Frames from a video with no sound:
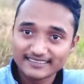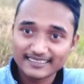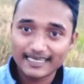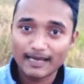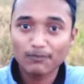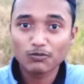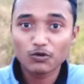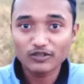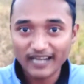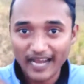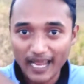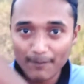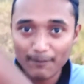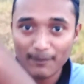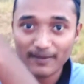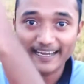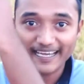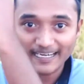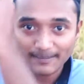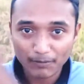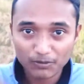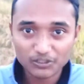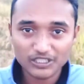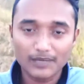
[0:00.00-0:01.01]
भाई साहब को
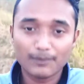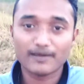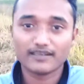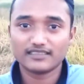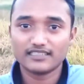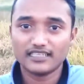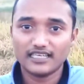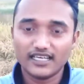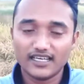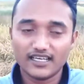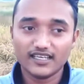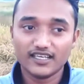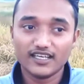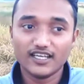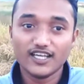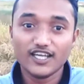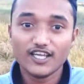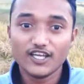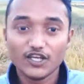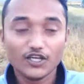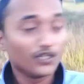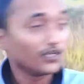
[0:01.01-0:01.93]
टाइम पर घर पहुंचना पड़ता है